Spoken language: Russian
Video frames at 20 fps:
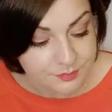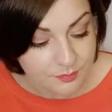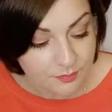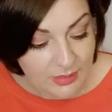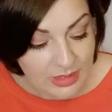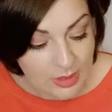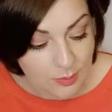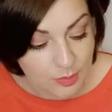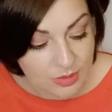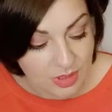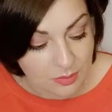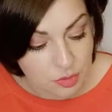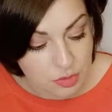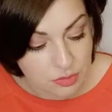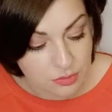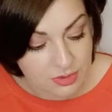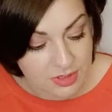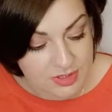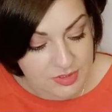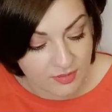потому что у
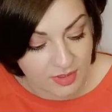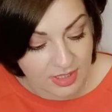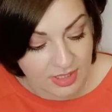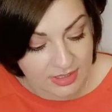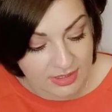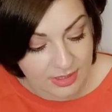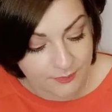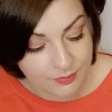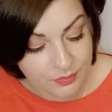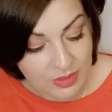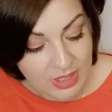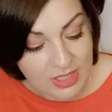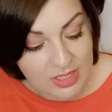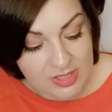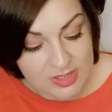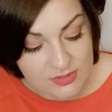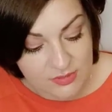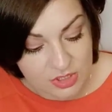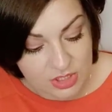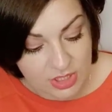нас два кота,
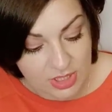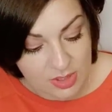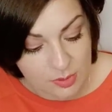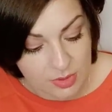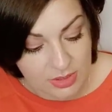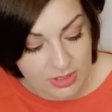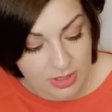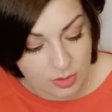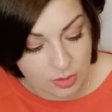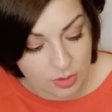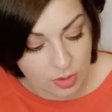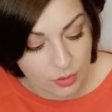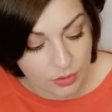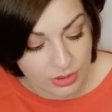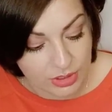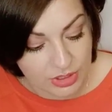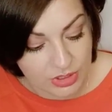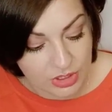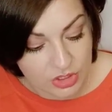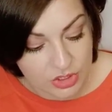освежает, придает легкий
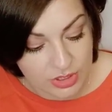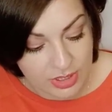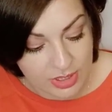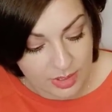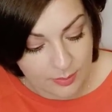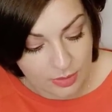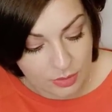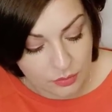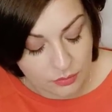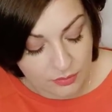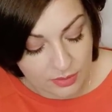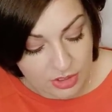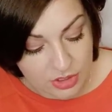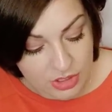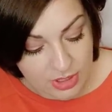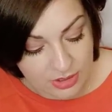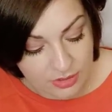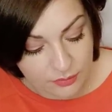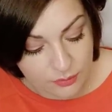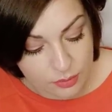нежный аромат,
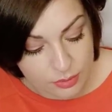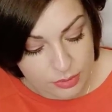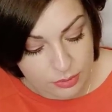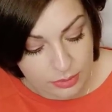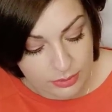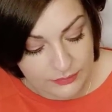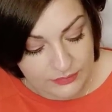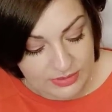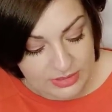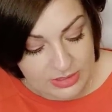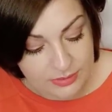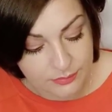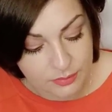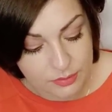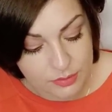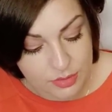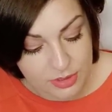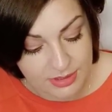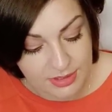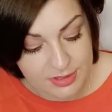увлажняет воздух, эффективно
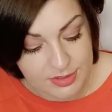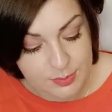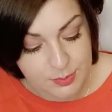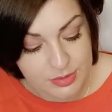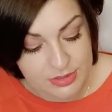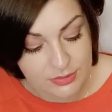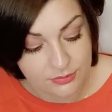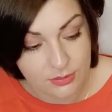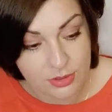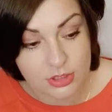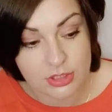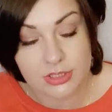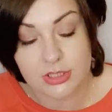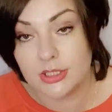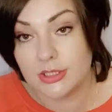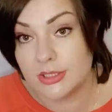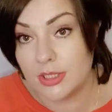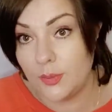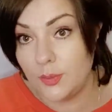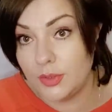устраняет специфические
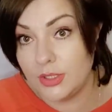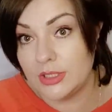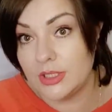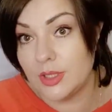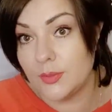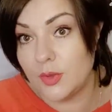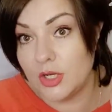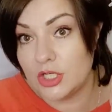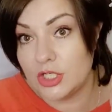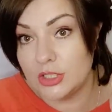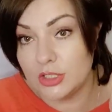запахи домашних